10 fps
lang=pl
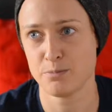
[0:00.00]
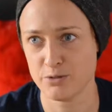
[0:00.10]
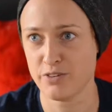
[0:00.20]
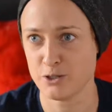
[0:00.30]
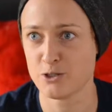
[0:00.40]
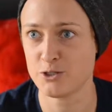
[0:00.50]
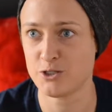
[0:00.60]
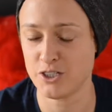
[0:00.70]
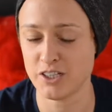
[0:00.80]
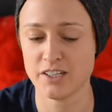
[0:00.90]
Przy
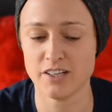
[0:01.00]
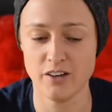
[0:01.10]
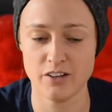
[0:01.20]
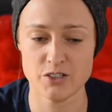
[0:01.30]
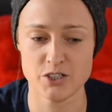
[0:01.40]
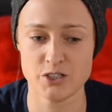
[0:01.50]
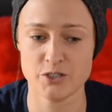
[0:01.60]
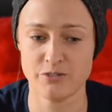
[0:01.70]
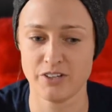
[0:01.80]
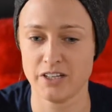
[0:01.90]
większości e,
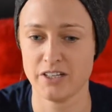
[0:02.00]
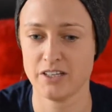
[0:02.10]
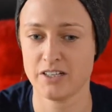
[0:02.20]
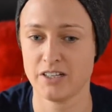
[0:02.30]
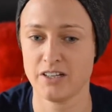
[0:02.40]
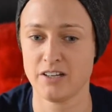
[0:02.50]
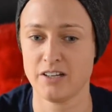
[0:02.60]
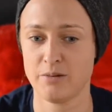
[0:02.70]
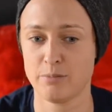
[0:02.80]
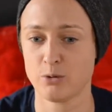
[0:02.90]
rzeczy, w jakich
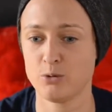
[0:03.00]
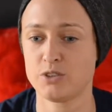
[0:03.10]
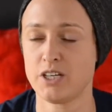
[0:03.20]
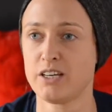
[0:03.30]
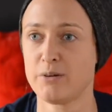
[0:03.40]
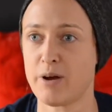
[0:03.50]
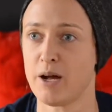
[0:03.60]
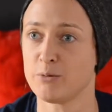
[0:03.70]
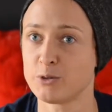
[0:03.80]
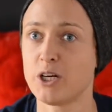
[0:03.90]
e, produkcji, jakich
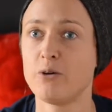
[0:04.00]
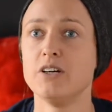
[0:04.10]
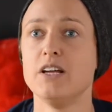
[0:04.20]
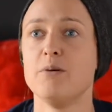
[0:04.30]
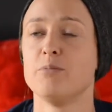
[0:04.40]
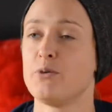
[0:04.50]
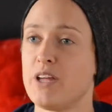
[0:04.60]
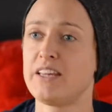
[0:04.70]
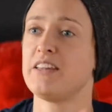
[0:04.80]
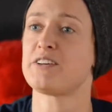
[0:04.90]
brałam udział,
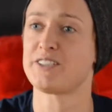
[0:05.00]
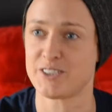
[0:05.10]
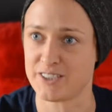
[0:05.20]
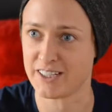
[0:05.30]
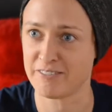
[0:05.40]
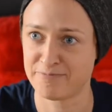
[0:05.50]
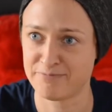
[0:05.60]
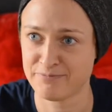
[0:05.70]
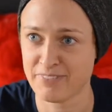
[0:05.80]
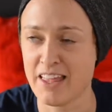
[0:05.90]
był jeden reżyser.
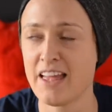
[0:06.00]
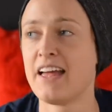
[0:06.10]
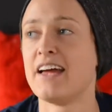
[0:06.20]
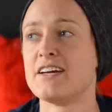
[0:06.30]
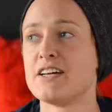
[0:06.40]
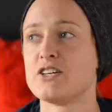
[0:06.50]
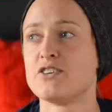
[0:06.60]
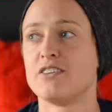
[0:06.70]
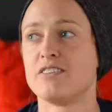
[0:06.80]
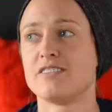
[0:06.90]

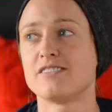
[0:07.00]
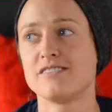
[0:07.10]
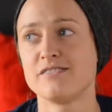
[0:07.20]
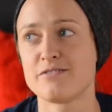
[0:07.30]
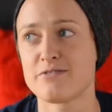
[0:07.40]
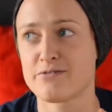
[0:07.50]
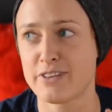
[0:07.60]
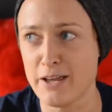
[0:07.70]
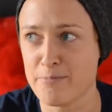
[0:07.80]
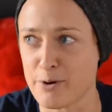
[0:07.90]
E,
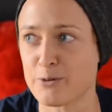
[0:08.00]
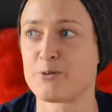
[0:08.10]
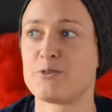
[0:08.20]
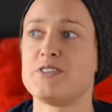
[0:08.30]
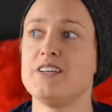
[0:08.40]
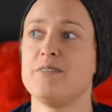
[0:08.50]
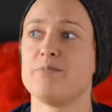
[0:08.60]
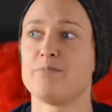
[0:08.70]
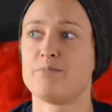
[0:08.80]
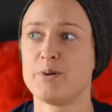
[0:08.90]
w tej produkcji
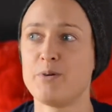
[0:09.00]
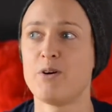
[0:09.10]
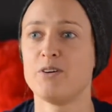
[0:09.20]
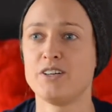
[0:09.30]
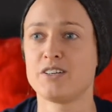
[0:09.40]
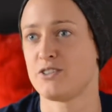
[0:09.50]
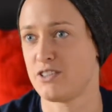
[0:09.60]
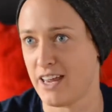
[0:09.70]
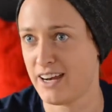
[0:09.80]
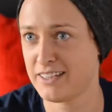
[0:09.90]
było ich
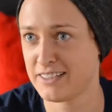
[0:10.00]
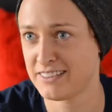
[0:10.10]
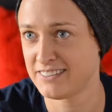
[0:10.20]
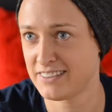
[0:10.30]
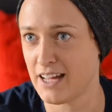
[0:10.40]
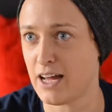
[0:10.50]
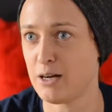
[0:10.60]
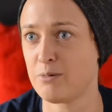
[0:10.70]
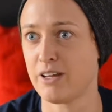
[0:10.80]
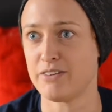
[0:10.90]
czterech
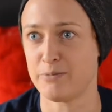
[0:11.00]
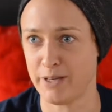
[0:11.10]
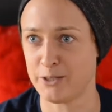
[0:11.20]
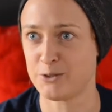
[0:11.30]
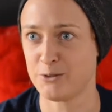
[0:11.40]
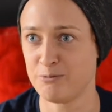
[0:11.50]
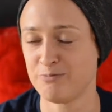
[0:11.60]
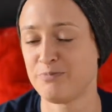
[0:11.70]
albo nawet pięciu.